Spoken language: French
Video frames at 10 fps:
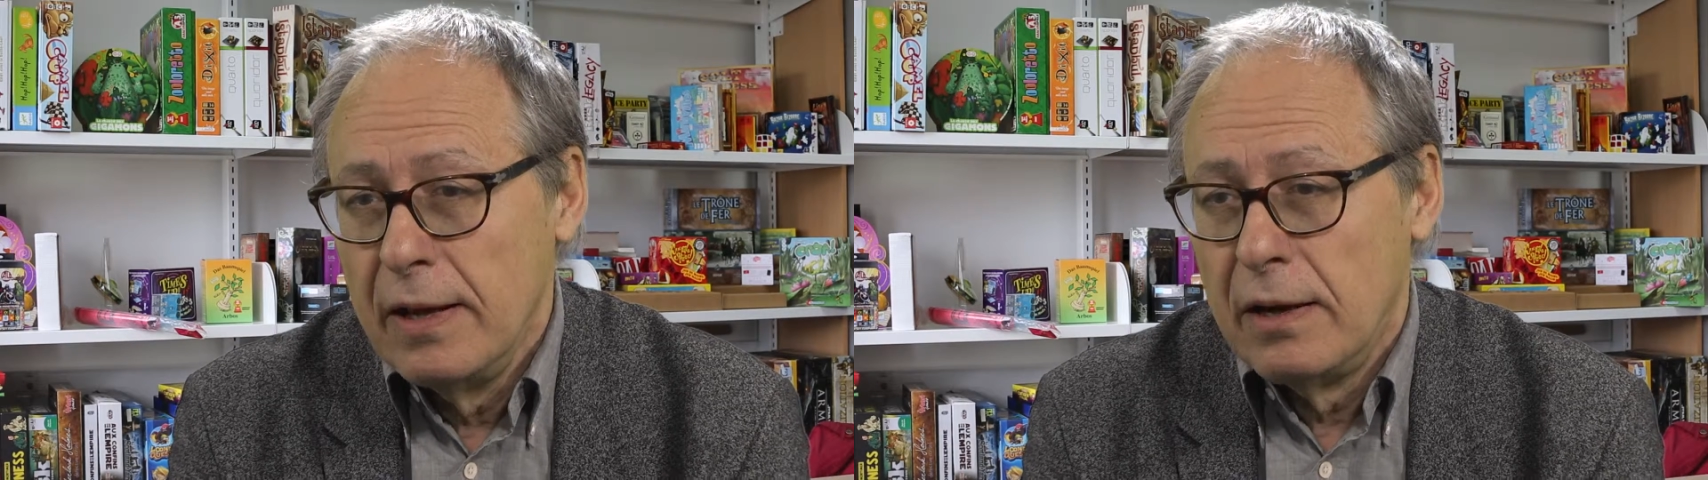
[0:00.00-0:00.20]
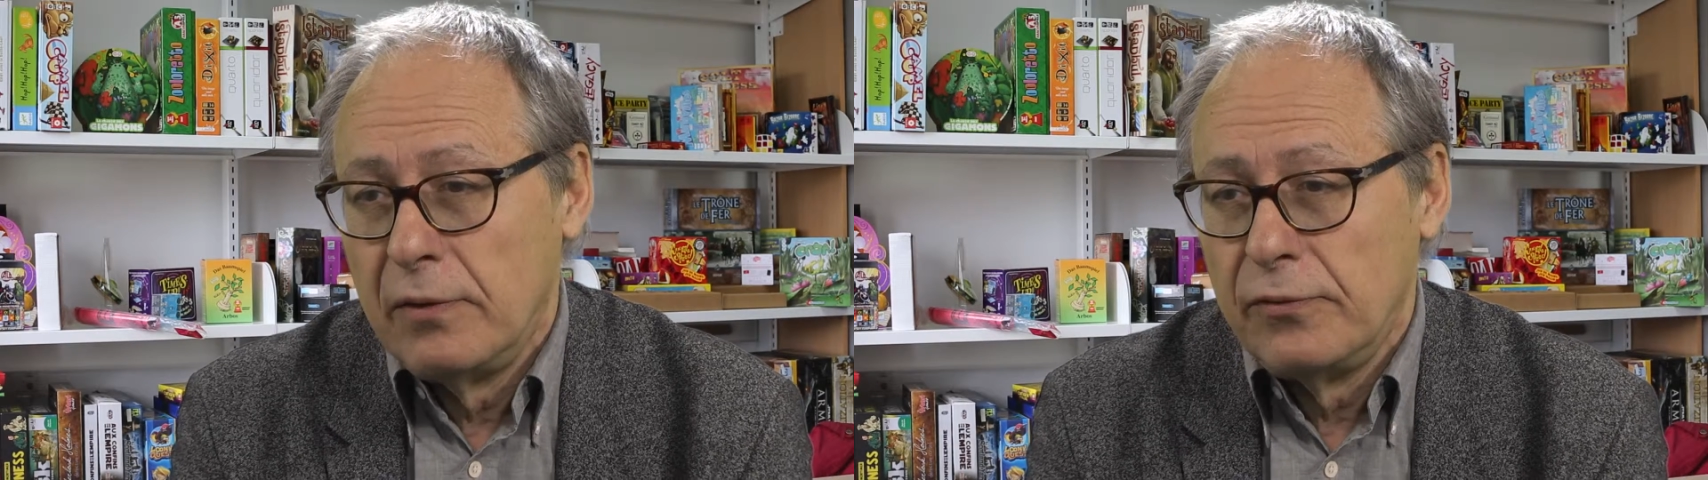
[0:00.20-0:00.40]

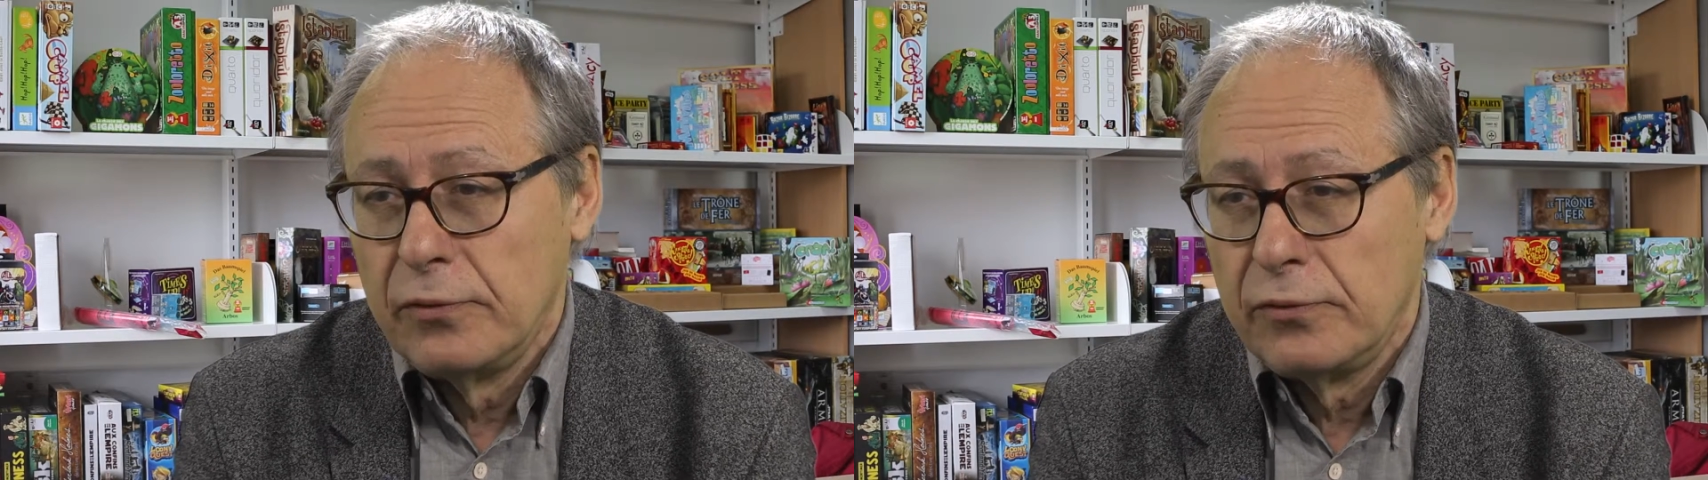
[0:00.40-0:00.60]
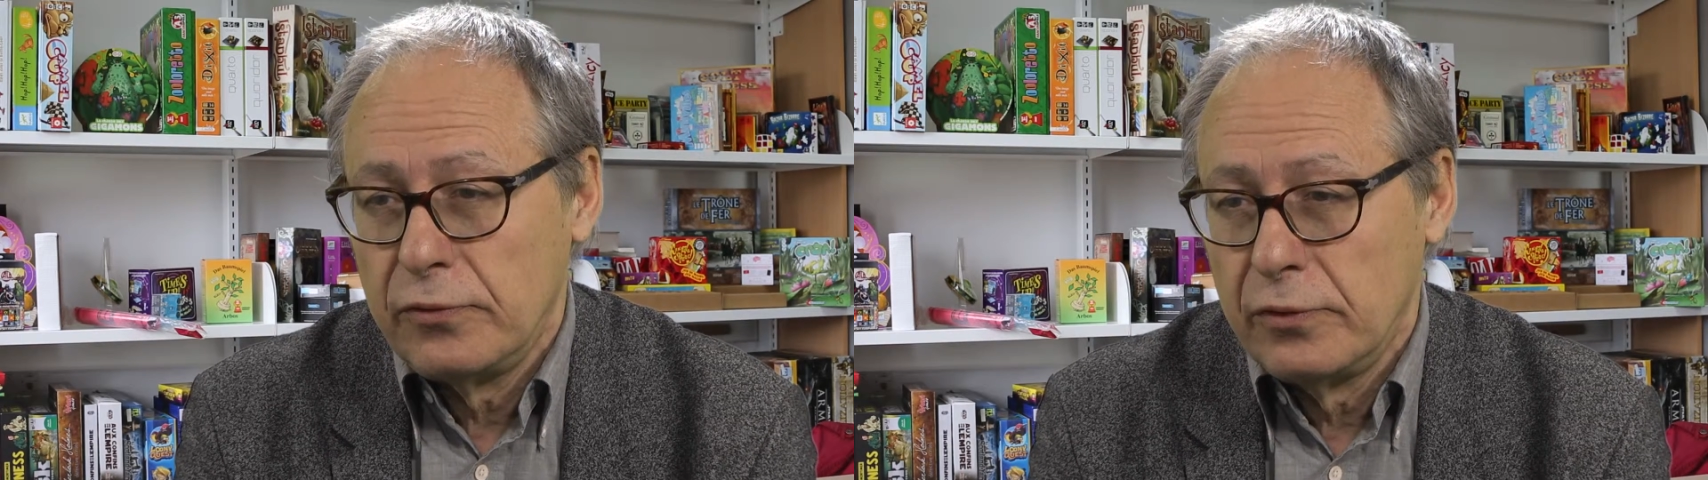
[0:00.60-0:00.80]
en
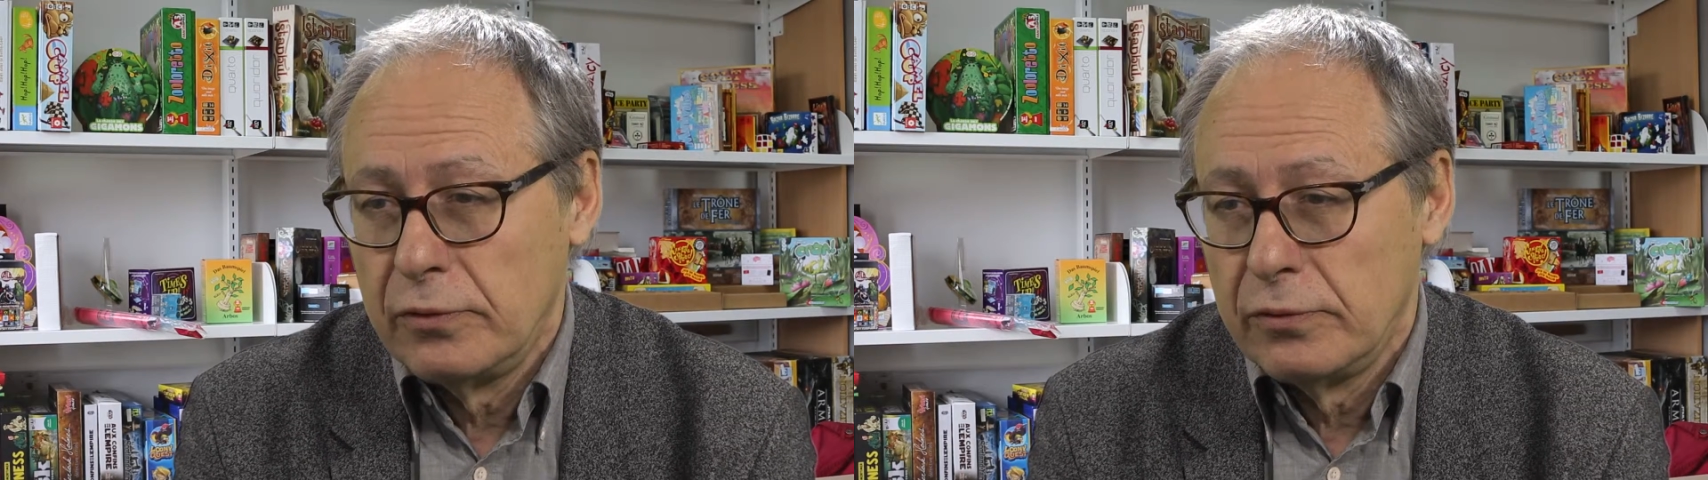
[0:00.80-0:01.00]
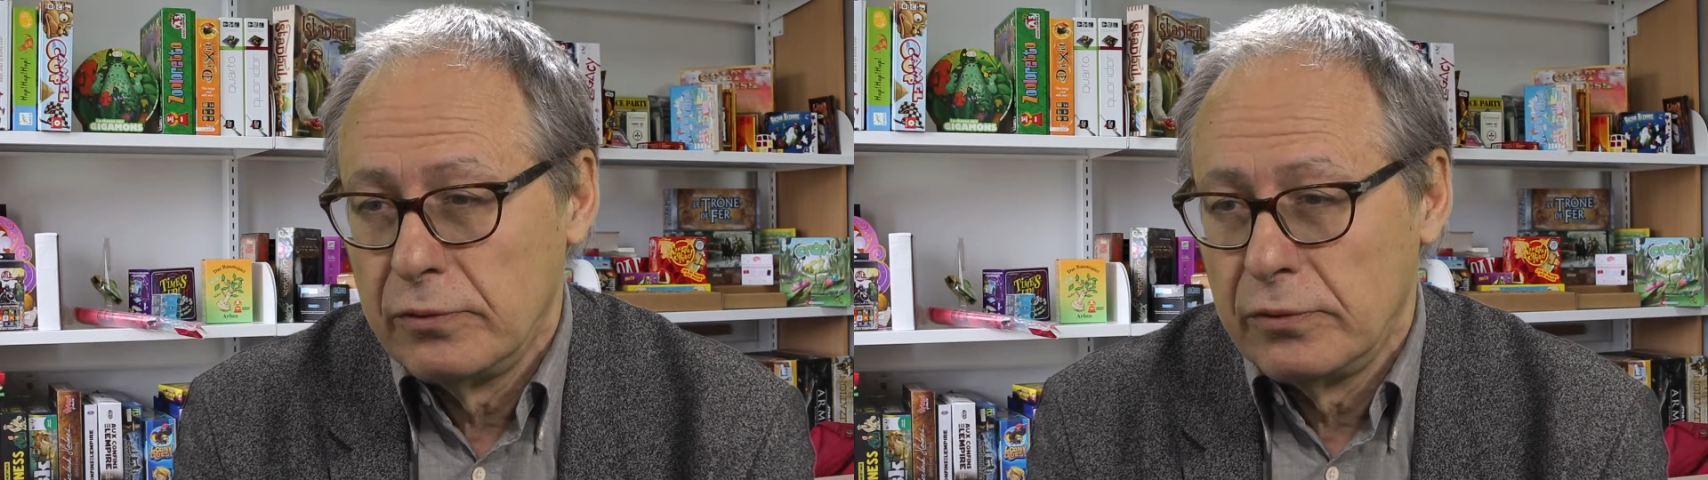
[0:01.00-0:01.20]

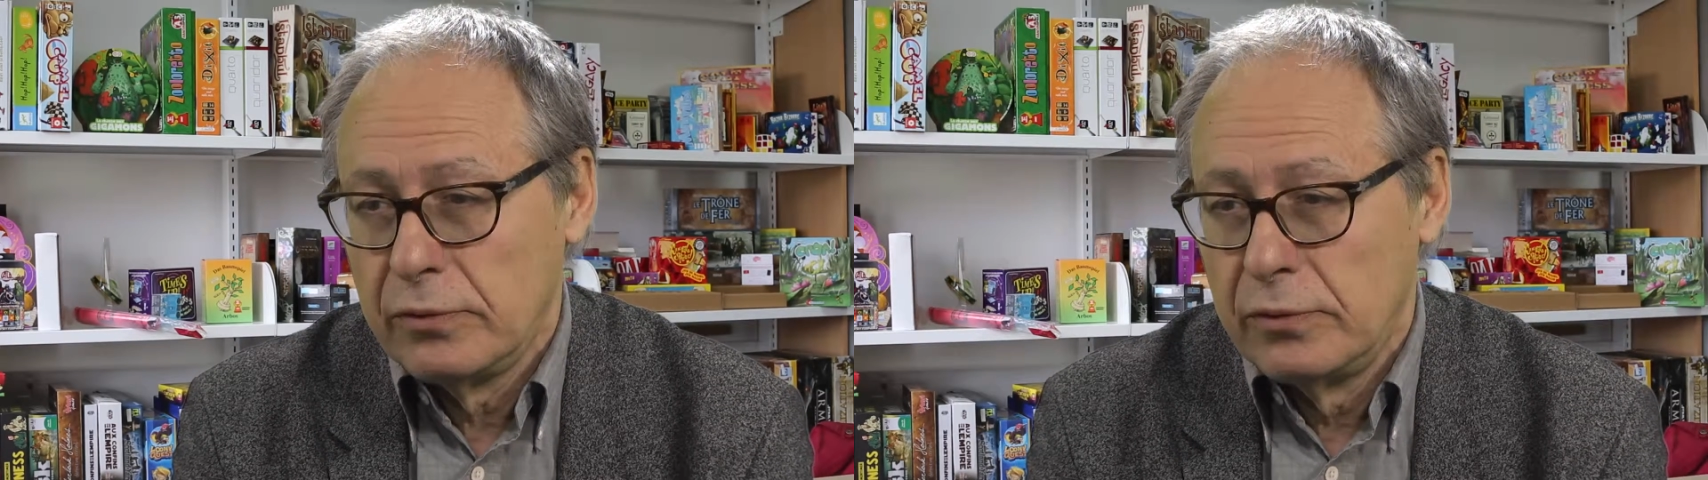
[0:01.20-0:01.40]
fonction